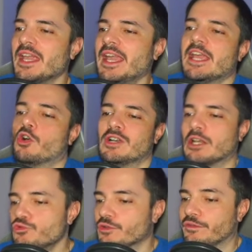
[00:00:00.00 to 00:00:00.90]
e con
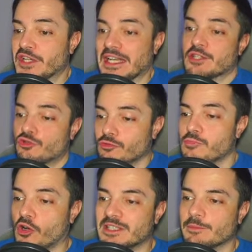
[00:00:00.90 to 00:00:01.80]
l'annuncio ufficiale sul
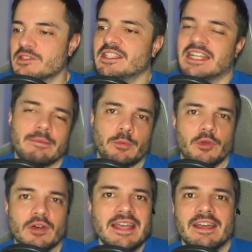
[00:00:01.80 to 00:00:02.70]
blog di Mozilla
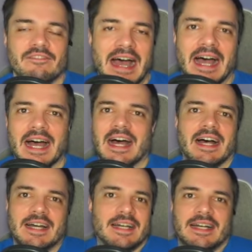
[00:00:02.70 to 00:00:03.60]
proprio va a,